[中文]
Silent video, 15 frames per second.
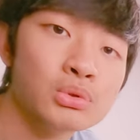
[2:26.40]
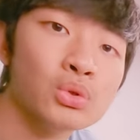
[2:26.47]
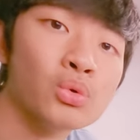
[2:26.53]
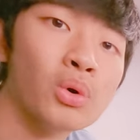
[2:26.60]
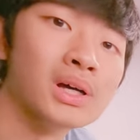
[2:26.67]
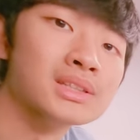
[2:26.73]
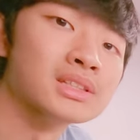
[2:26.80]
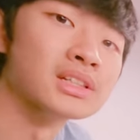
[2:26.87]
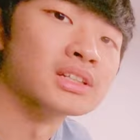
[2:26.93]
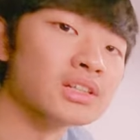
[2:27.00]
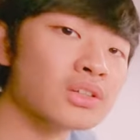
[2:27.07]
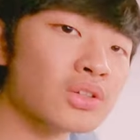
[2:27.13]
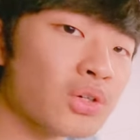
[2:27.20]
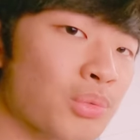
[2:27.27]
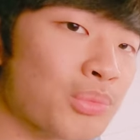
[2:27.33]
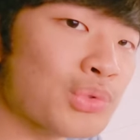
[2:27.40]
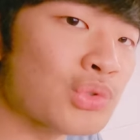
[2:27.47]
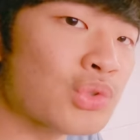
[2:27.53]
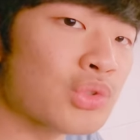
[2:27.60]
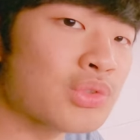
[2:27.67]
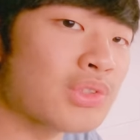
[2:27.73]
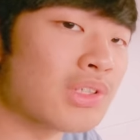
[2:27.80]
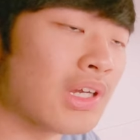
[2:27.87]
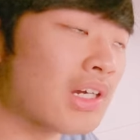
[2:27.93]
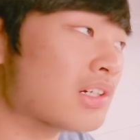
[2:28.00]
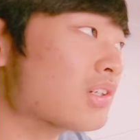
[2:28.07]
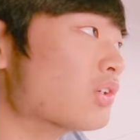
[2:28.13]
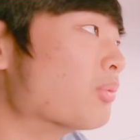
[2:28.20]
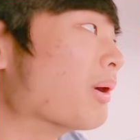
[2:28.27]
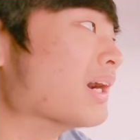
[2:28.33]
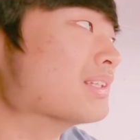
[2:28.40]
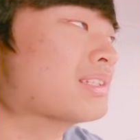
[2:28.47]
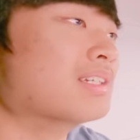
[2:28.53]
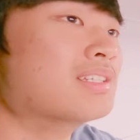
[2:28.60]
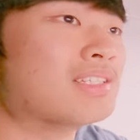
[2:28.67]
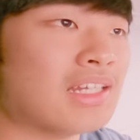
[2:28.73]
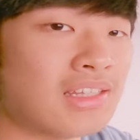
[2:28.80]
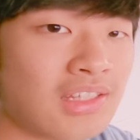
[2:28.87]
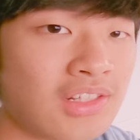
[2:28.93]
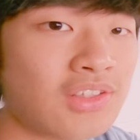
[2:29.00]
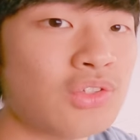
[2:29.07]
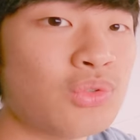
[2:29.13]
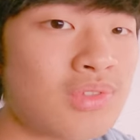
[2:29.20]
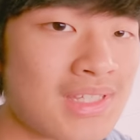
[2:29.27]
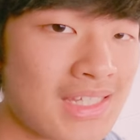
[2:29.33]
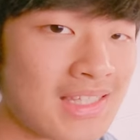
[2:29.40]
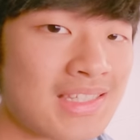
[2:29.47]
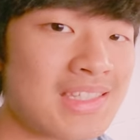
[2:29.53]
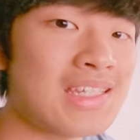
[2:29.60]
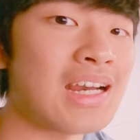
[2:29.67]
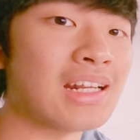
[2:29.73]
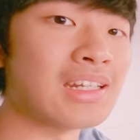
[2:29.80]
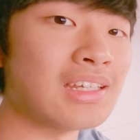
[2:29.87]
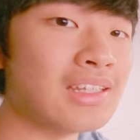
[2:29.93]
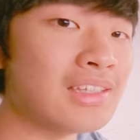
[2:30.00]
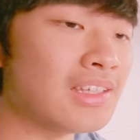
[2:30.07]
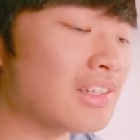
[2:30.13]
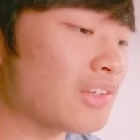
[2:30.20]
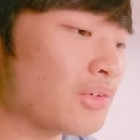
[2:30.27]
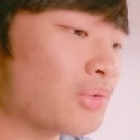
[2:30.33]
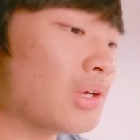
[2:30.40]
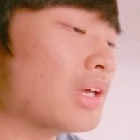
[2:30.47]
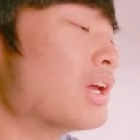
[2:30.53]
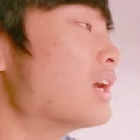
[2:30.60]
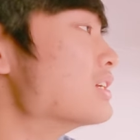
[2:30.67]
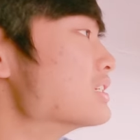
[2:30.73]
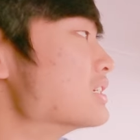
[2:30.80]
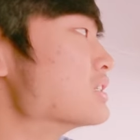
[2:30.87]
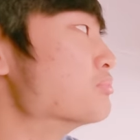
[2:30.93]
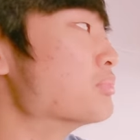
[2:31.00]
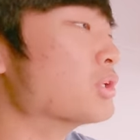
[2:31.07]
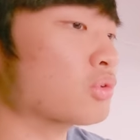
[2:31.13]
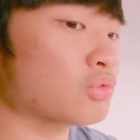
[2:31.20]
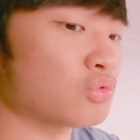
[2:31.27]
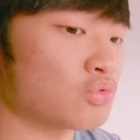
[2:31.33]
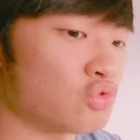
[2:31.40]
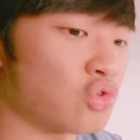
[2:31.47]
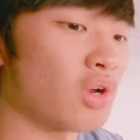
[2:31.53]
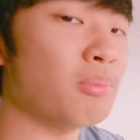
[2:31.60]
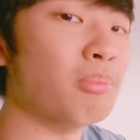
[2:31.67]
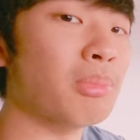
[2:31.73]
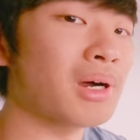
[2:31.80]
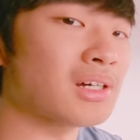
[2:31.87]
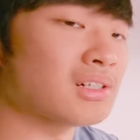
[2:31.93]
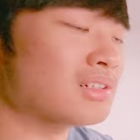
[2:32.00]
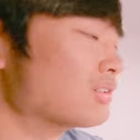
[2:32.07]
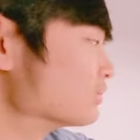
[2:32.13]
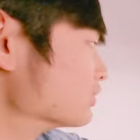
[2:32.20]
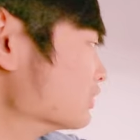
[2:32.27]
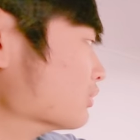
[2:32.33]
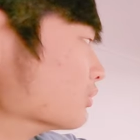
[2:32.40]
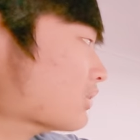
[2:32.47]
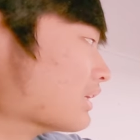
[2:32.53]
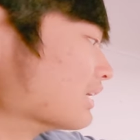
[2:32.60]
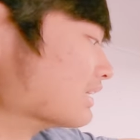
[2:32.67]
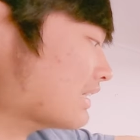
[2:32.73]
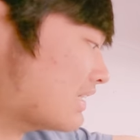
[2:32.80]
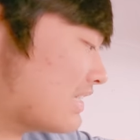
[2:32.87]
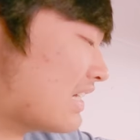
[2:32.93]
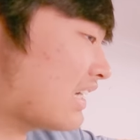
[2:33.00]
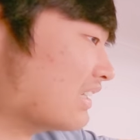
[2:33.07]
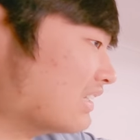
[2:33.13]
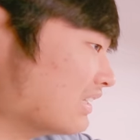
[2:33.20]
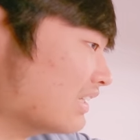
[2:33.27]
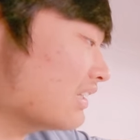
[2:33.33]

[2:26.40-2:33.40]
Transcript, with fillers: 不多完成了。那我们就是刚刚又把这一盏灯就再降了一点，因为其实没有穿帮，所以我可以再降一